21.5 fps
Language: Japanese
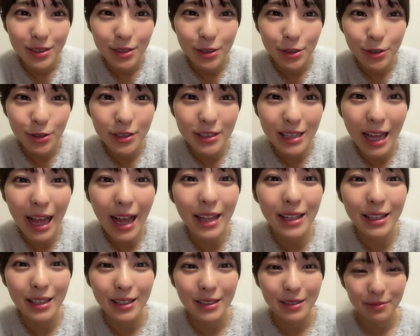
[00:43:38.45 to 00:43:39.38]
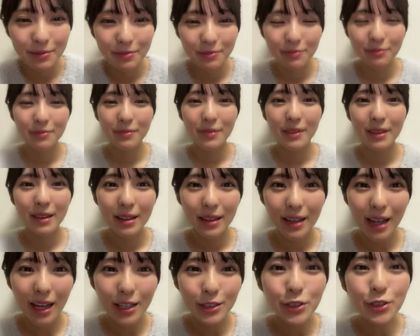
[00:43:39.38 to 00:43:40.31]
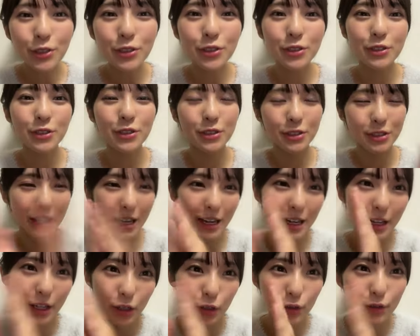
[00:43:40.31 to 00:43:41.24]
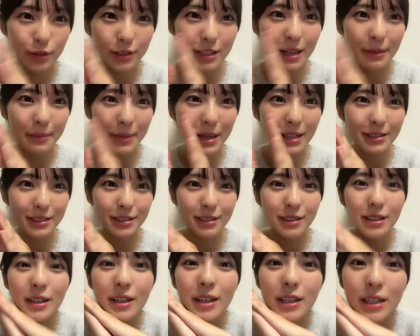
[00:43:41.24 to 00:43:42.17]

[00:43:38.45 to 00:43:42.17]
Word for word: 13位カズーありがとうございます